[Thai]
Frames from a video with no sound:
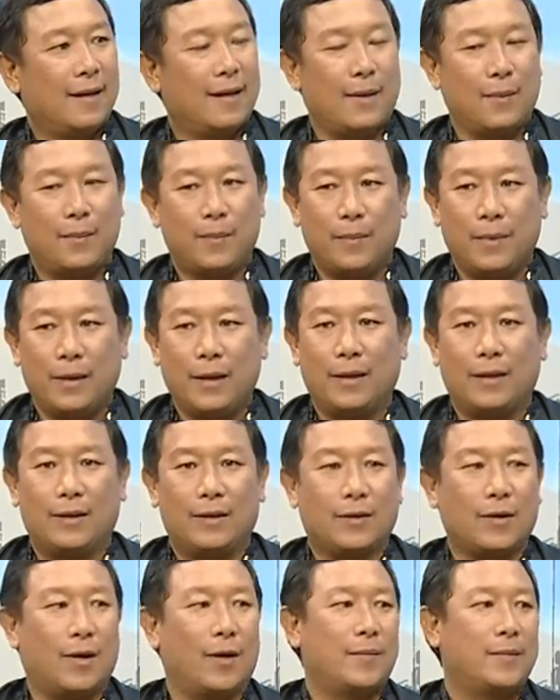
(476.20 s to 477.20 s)
นะครับมีด
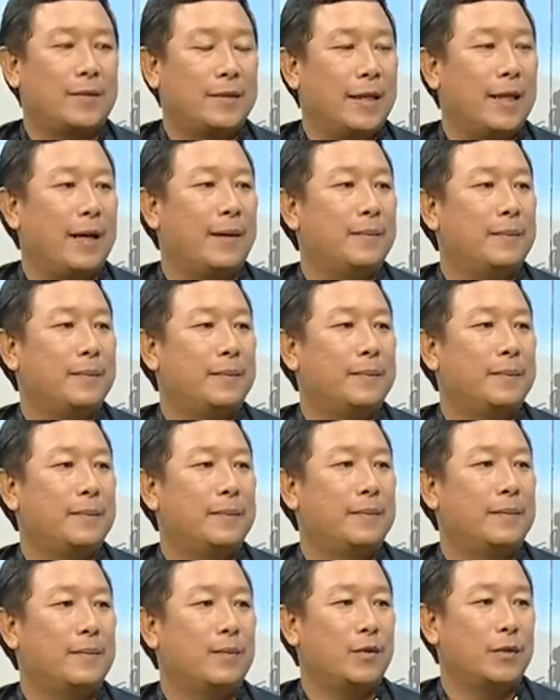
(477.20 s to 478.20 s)
จอบเสียม
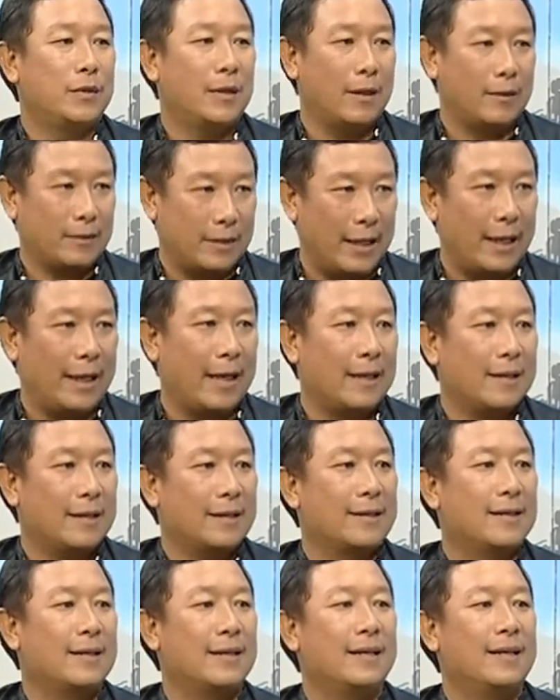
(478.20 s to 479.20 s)
มุสร์เราตีเอง
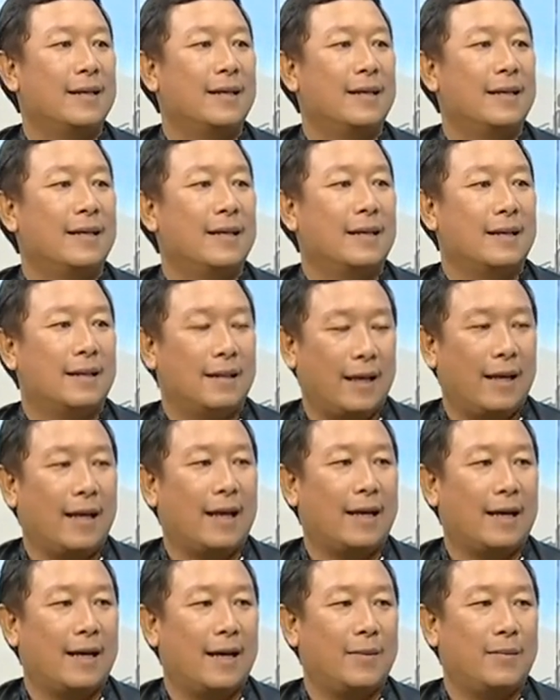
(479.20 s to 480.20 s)
ตีเองตี
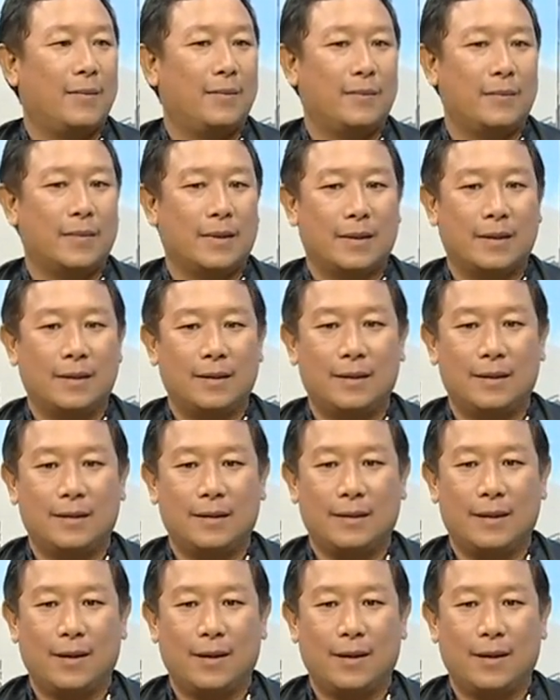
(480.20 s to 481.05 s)
เองครับคือ